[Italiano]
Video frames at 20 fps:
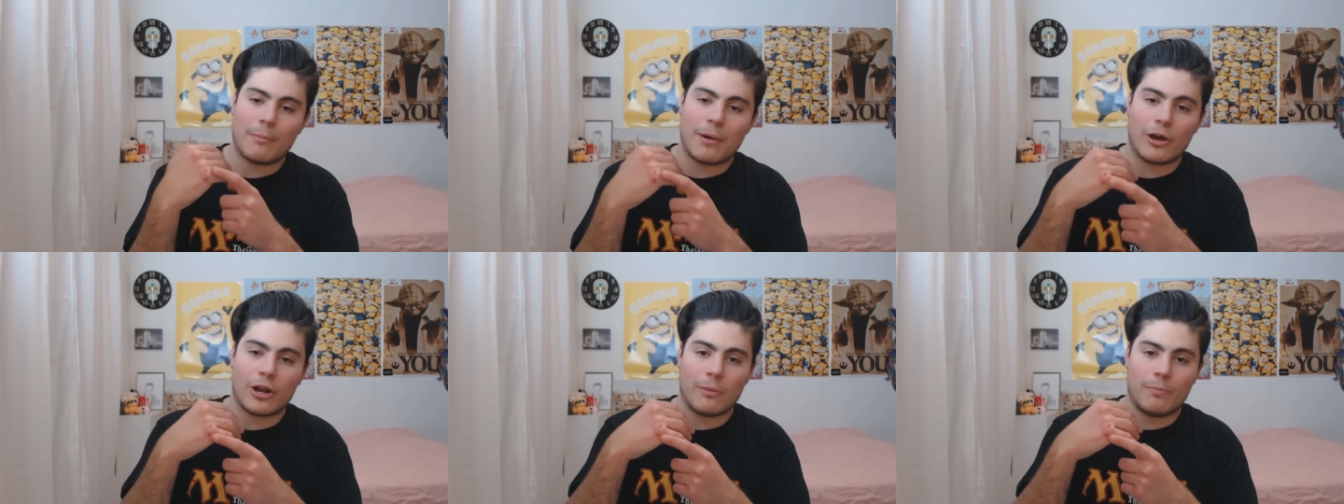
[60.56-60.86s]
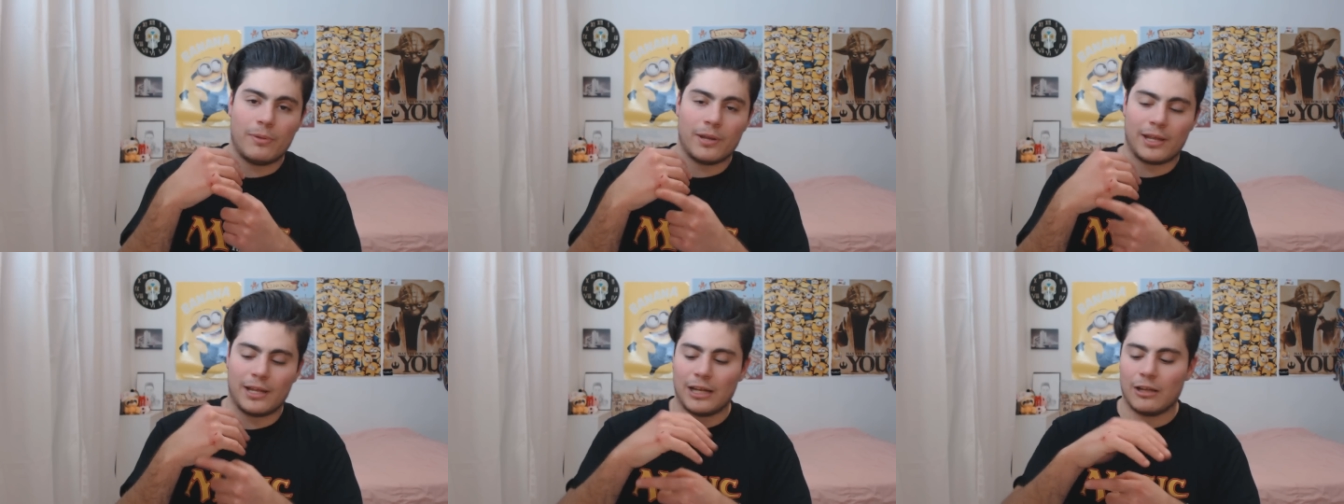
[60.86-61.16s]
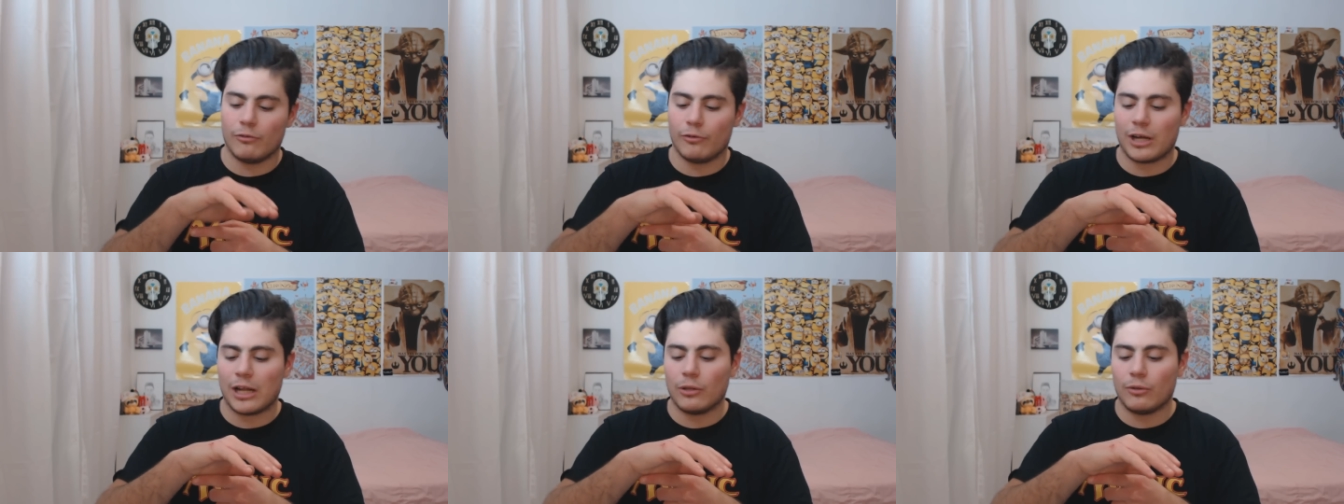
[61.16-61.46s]
mano è perché
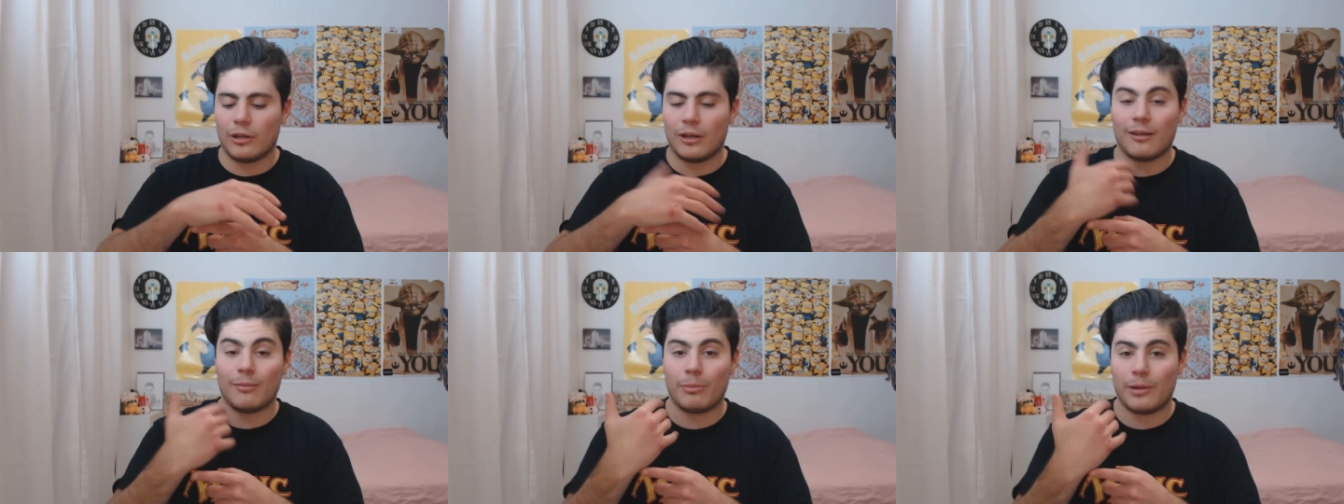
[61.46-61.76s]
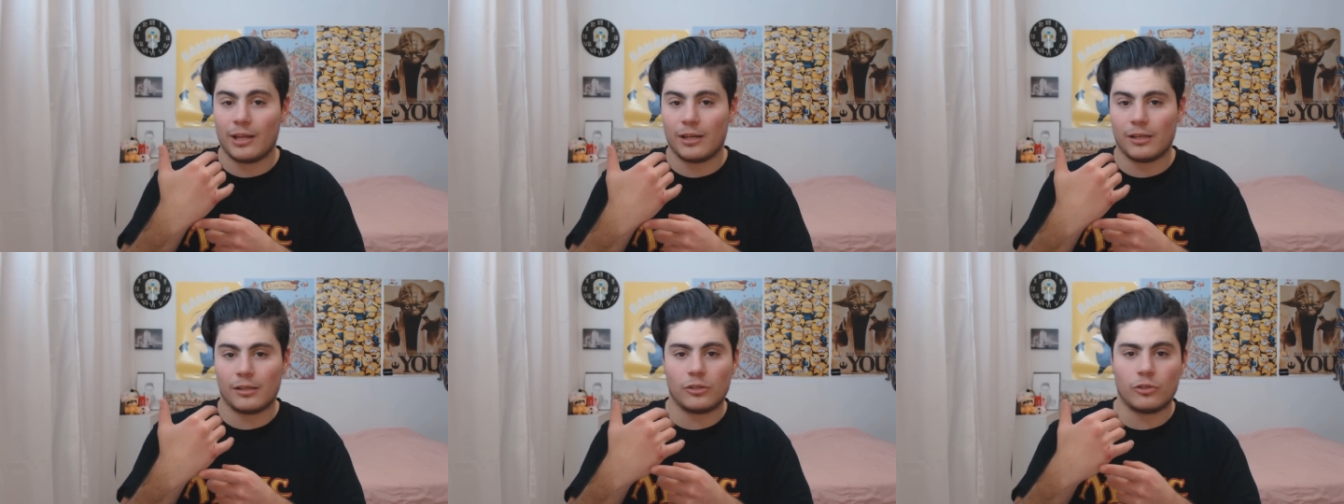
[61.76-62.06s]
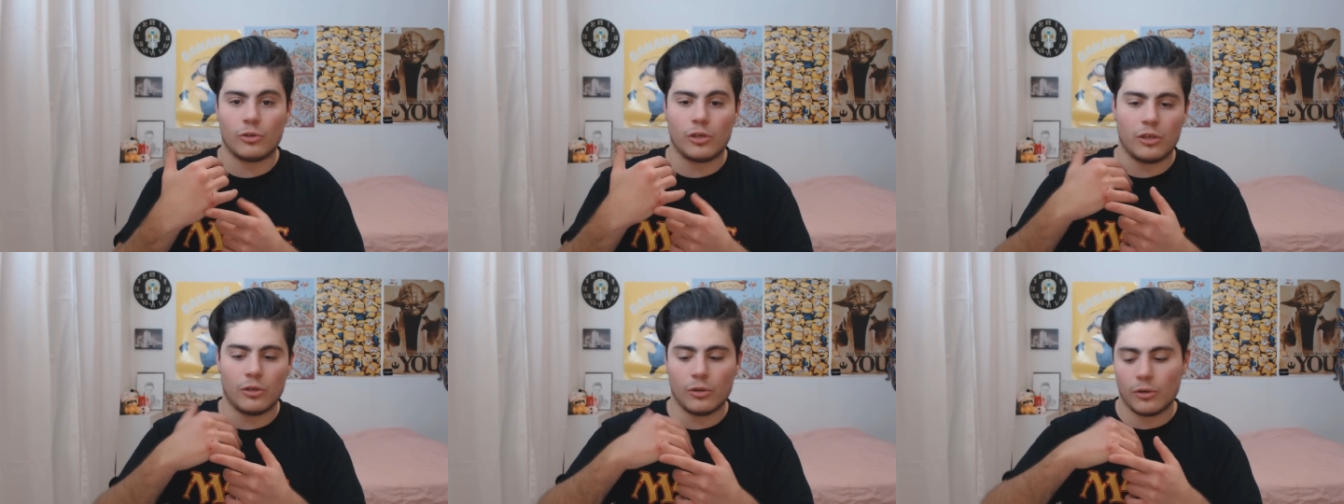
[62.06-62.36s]
lavorando
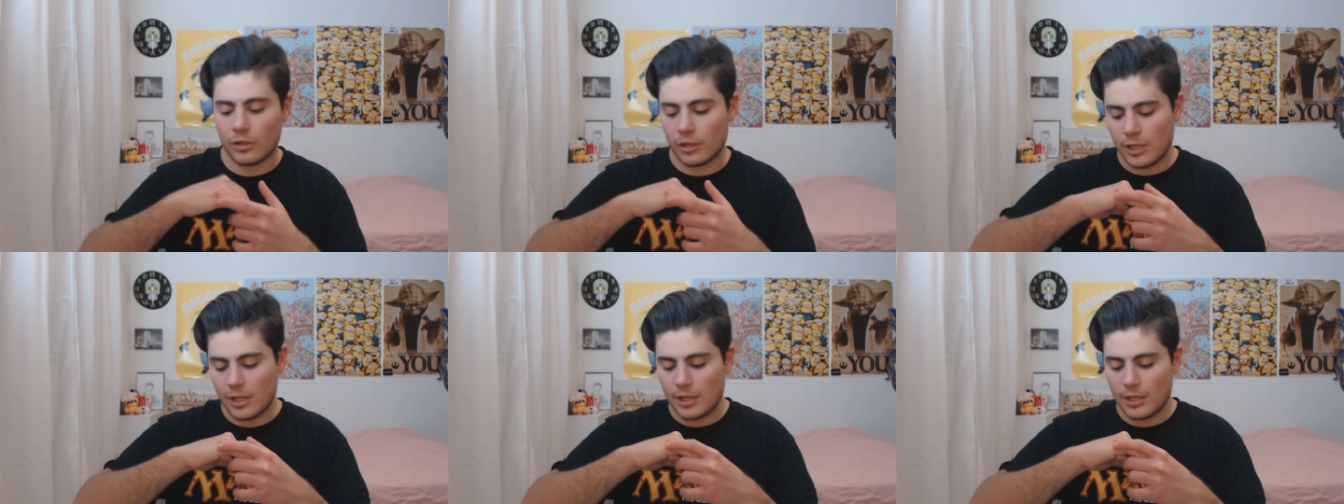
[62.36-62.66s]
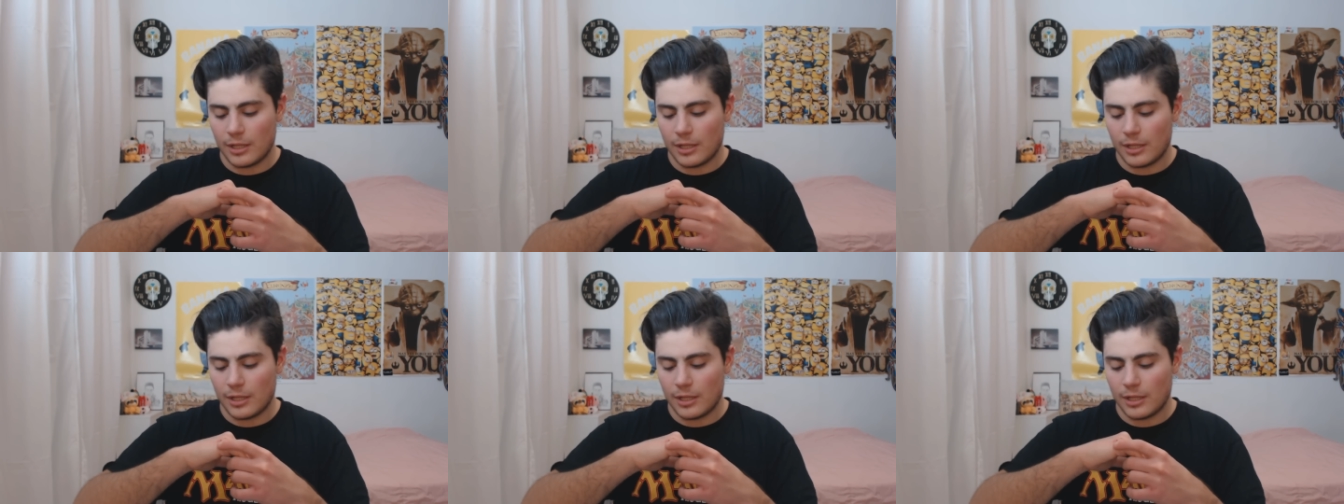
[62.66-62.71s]
all'aperto io